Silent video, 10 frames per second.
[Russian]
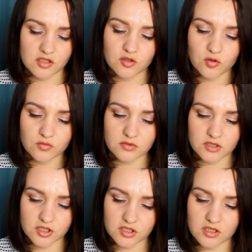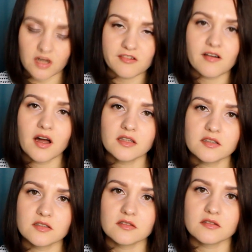темный шоколад.
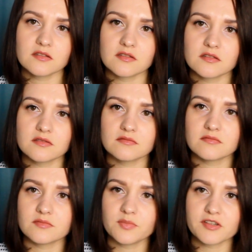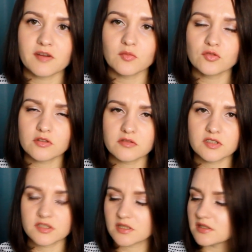А,
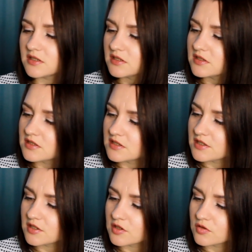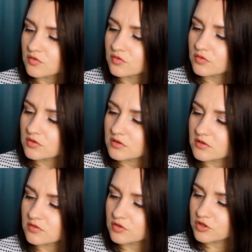перламутровые, кстати, эти тени идут, э,
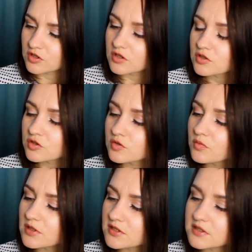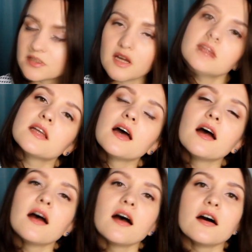очень хорошо блестят.
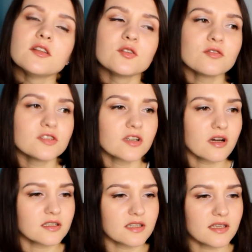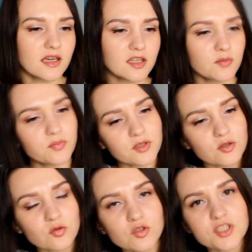Но вот как-то я не
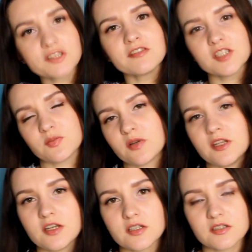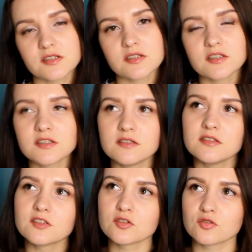подружилась маленько с их
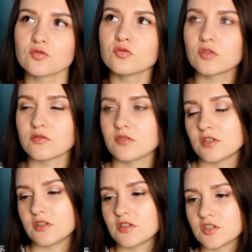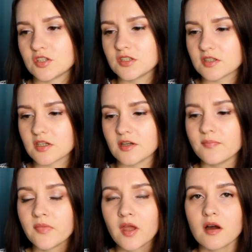текстуры вот этой жидкой.
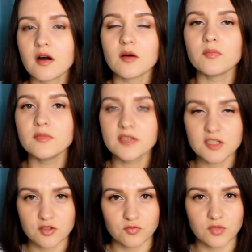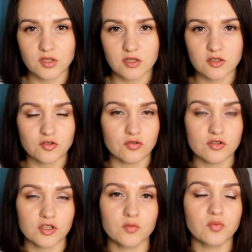А, есть у меня еще
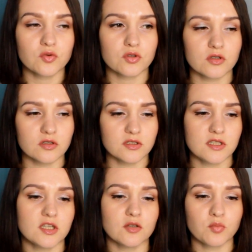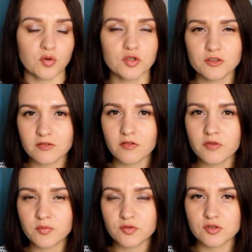до сих пор э, тени прошлого
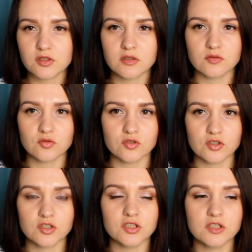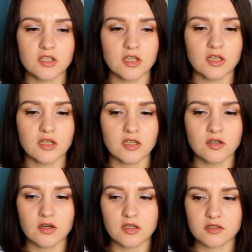выпуска, тоже жидкие,
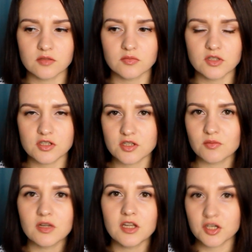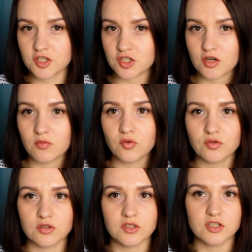и как-то мне с ними легче
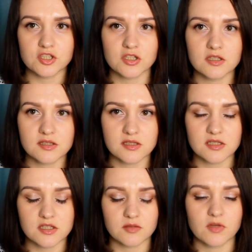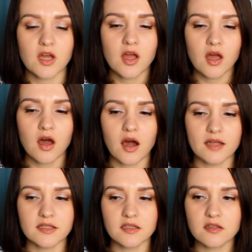работать, нежели с этими.
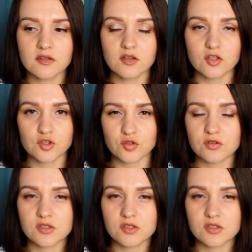Они хорошо